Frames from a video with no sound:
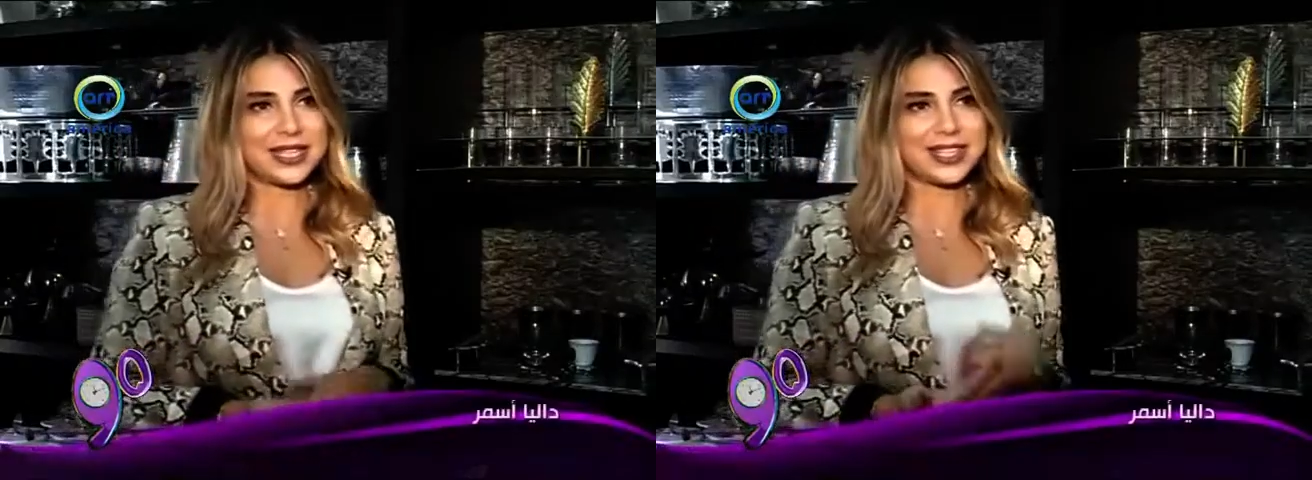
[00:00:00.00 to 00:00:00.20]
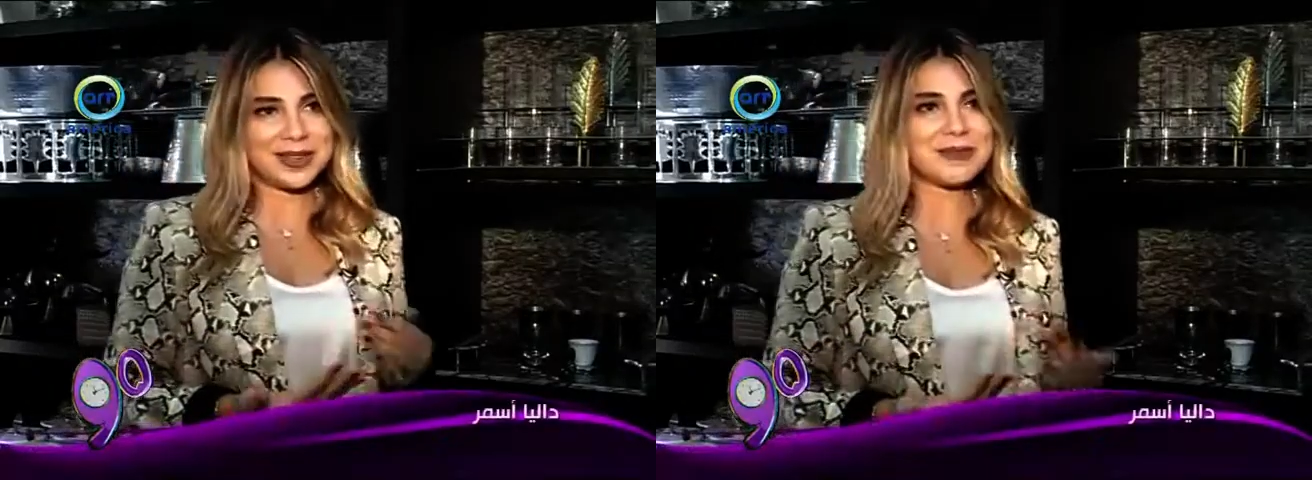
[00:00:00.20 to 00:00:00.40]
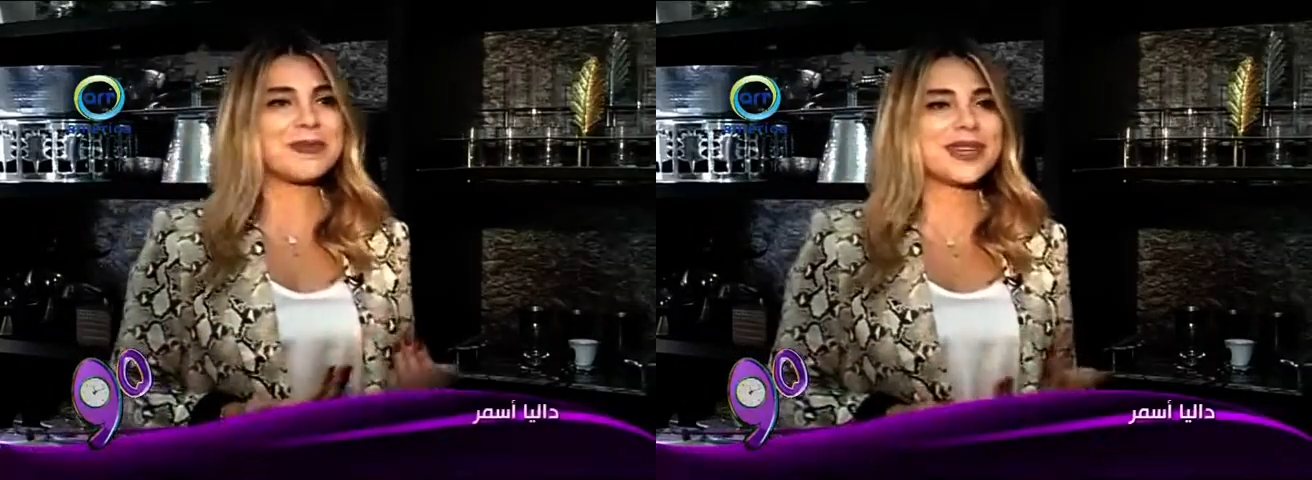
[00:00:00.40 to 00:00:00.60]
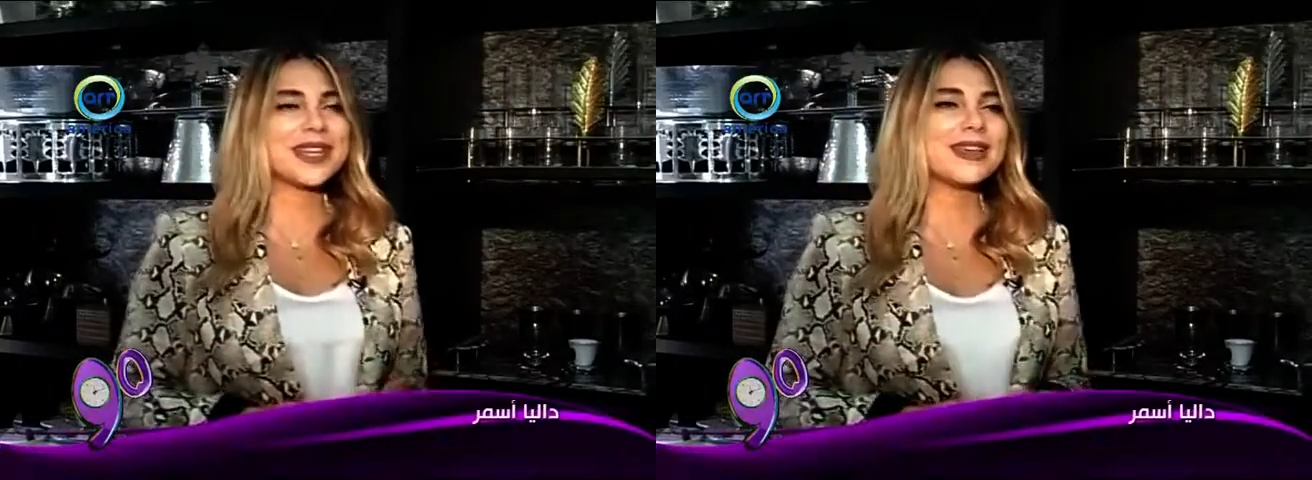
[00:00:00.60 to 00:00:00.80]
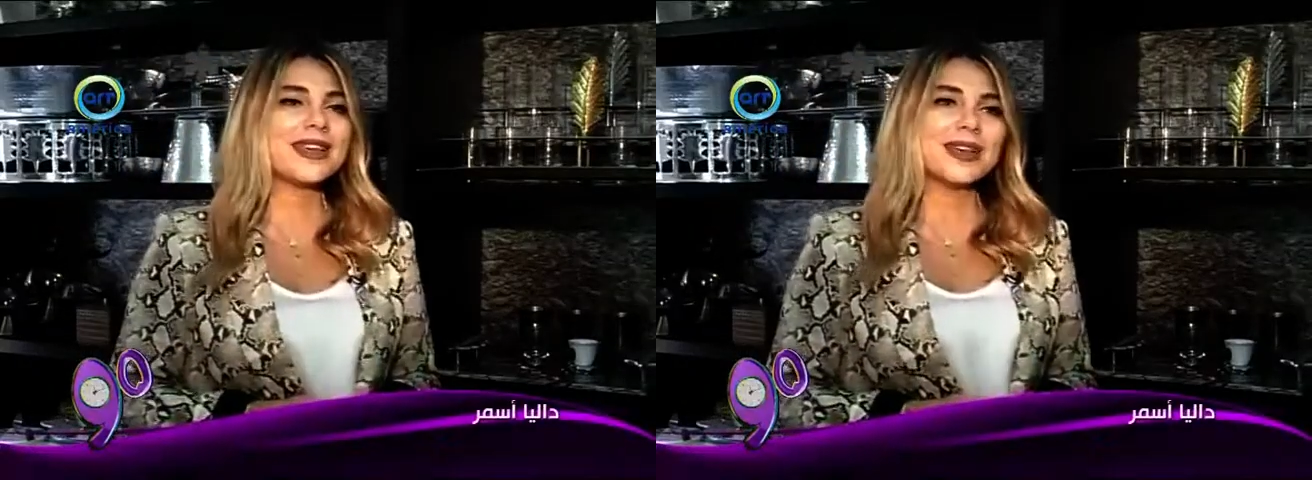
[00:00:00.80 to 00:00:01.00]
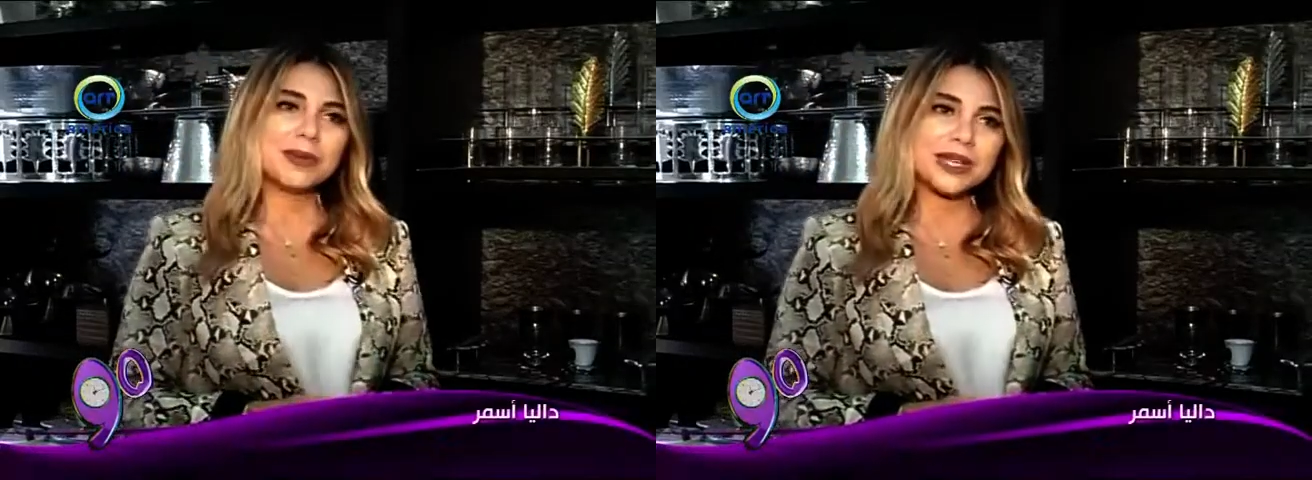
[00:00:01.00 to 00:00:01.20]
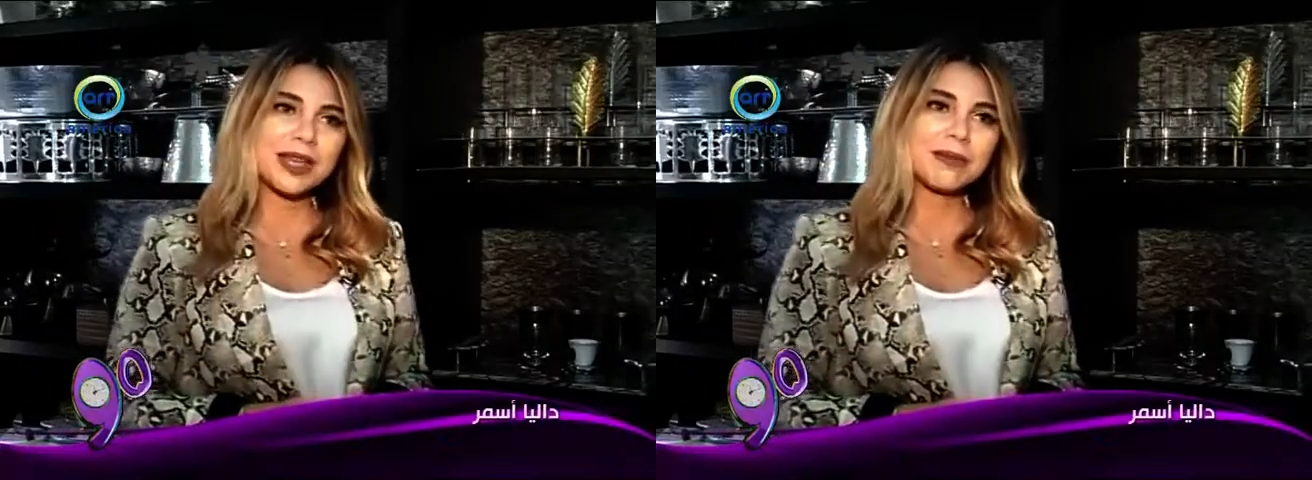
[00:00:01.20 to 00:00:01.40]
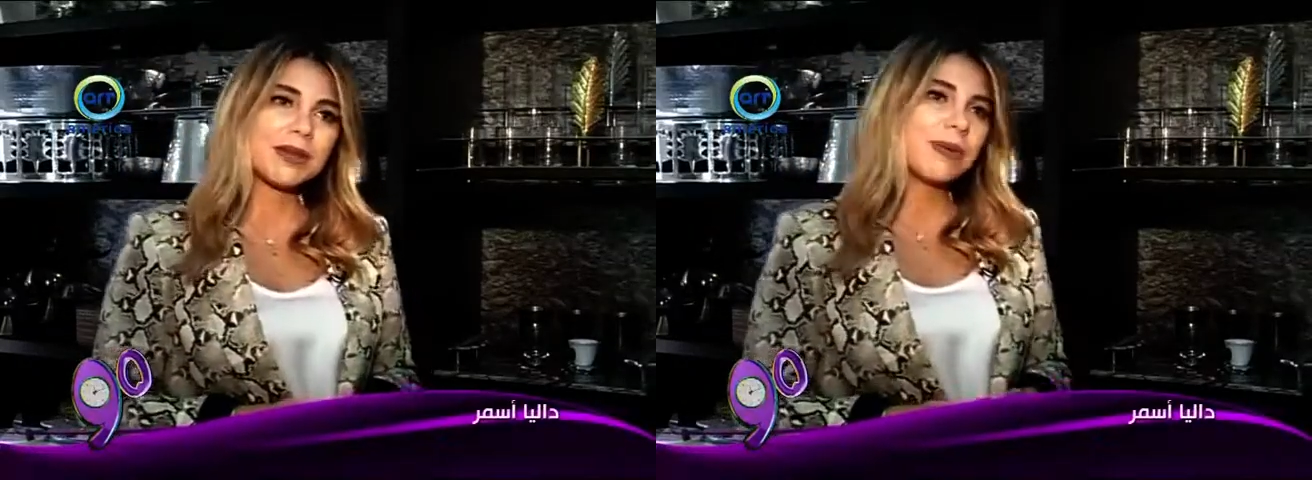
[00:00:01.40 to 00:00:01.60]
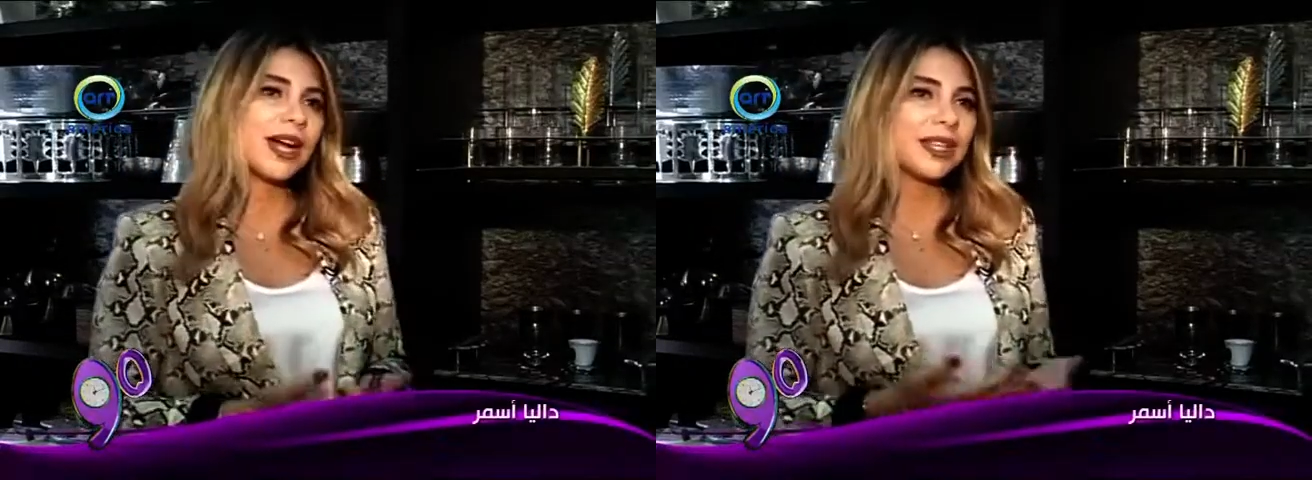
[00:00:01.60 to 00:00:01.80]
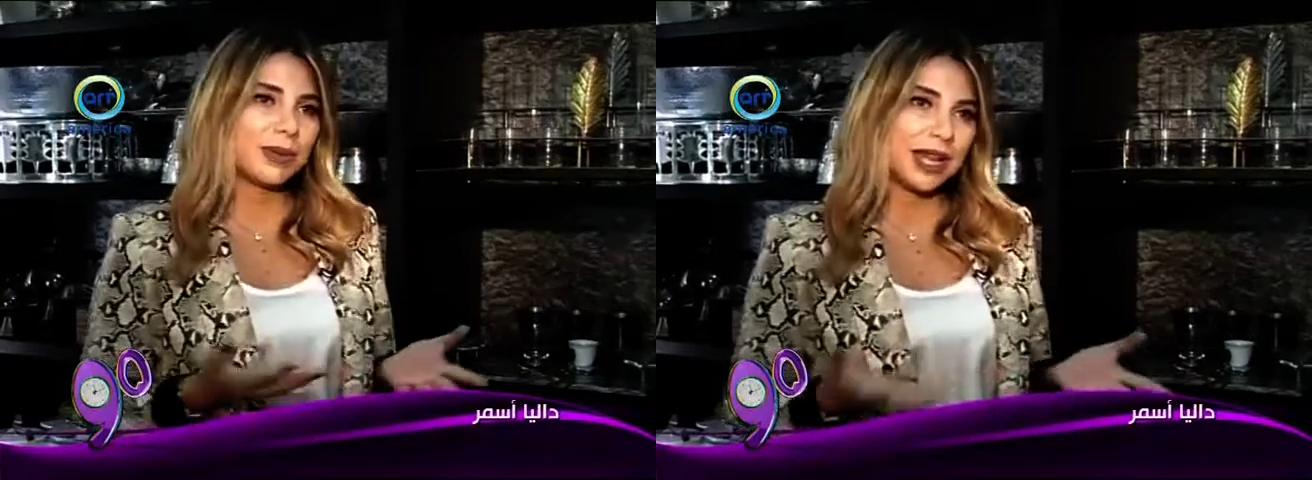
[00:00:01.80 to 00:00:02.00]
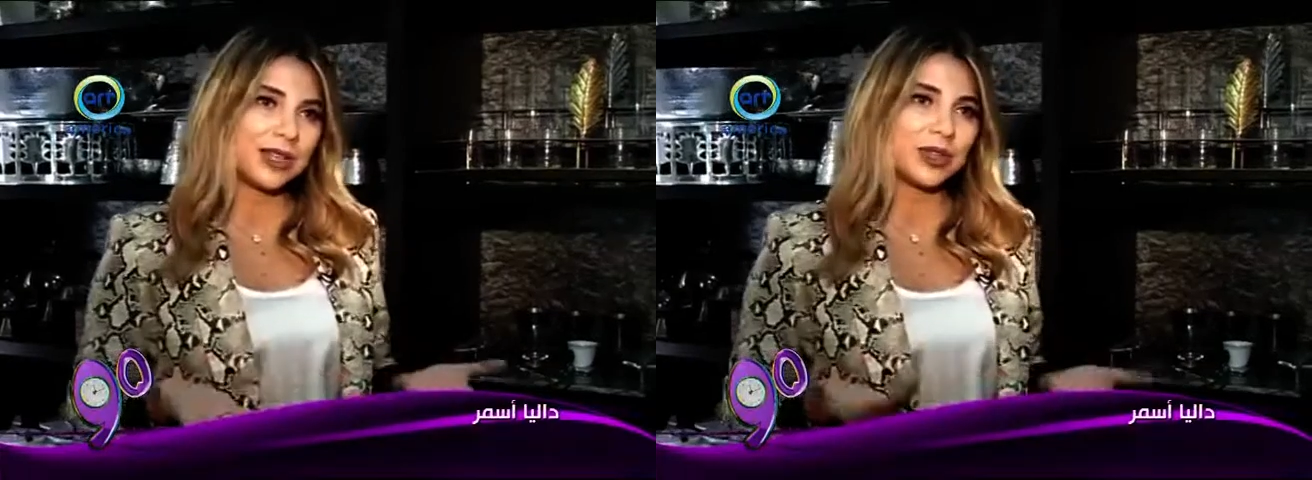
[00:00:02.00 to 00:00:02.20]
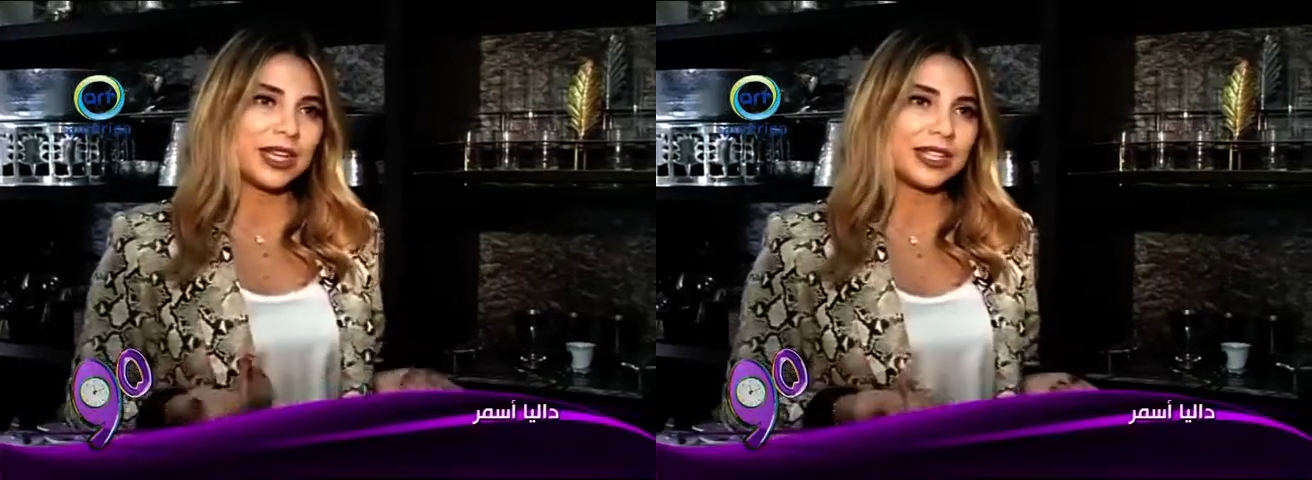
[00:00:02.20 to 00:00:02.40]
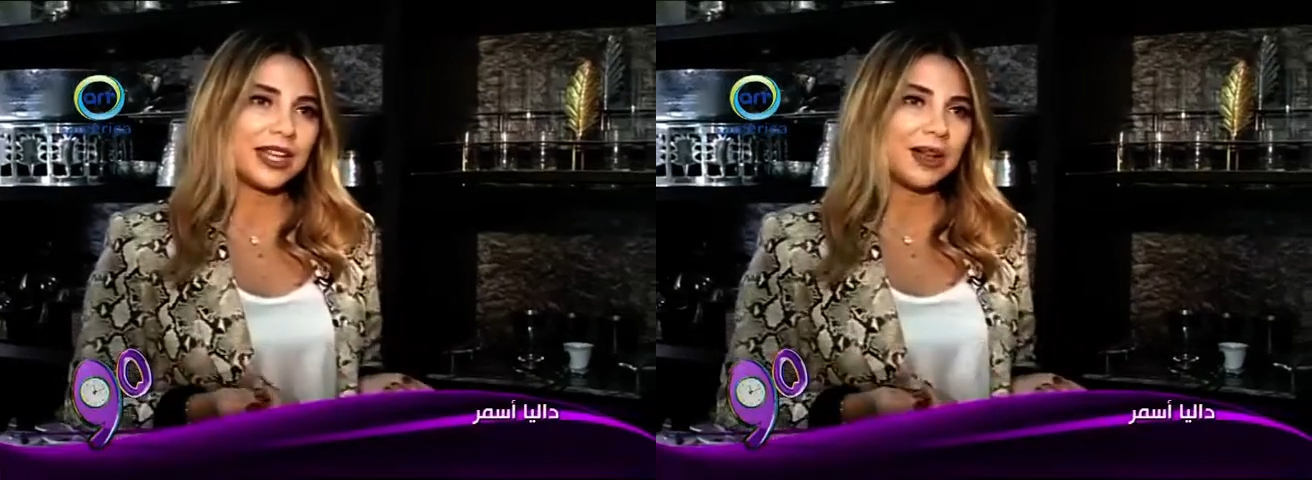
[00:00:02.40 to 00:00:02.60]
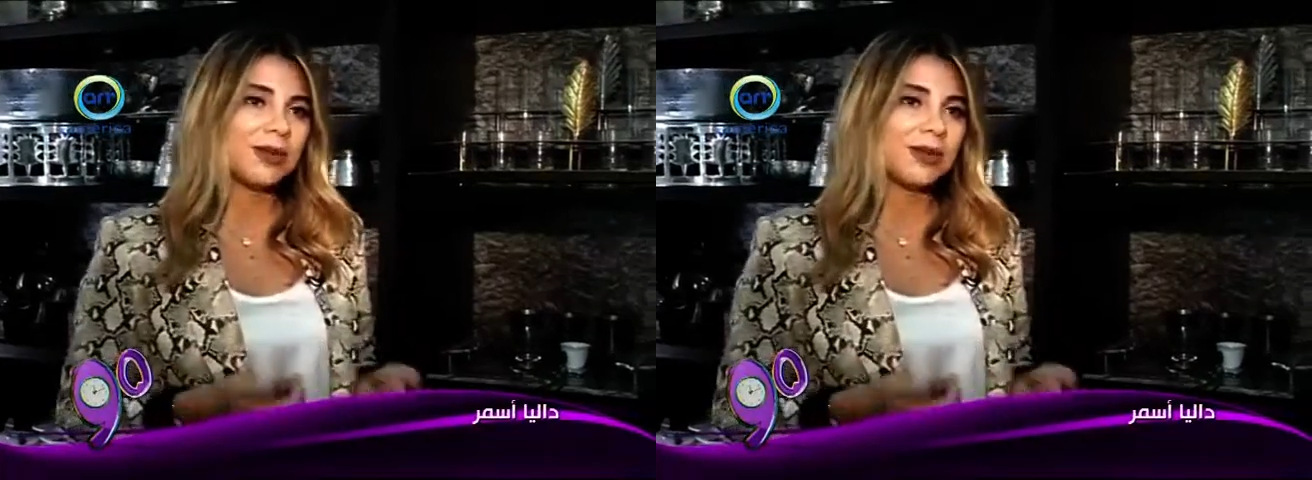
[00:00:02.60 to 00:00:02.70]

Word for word: هي امي بنكمل بعض بالايدول على